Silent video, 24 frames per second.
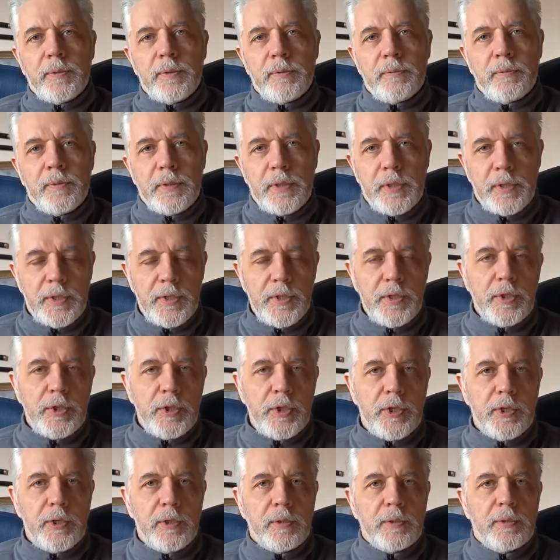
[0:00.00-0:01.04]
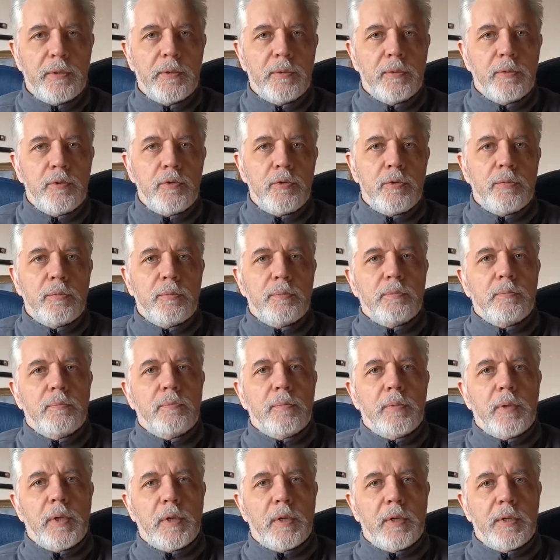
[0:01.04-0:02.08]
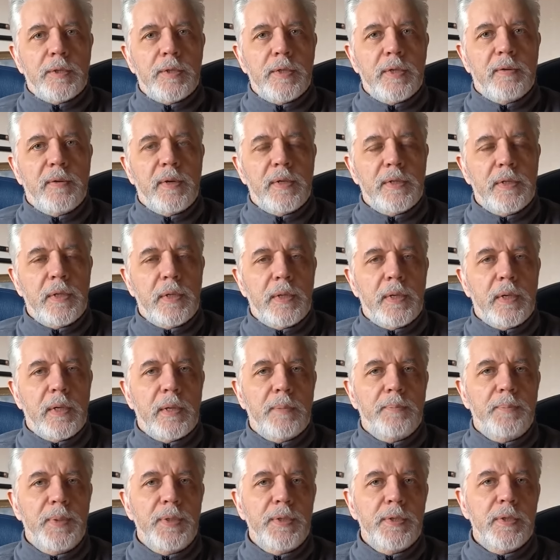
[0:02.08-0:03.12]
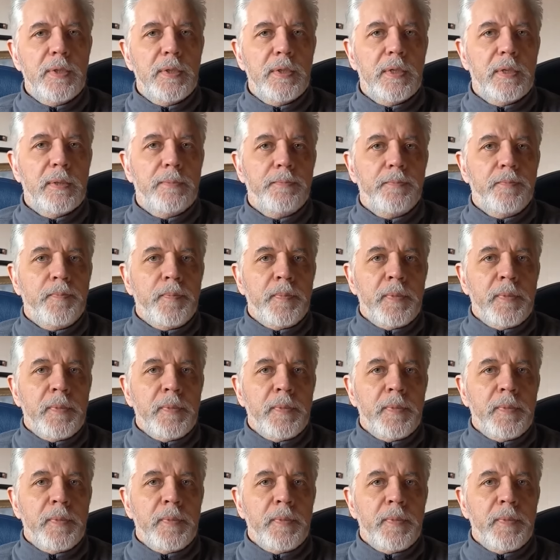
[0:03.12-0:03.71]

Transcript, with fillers: и в этой книжке это очень так основательно описано –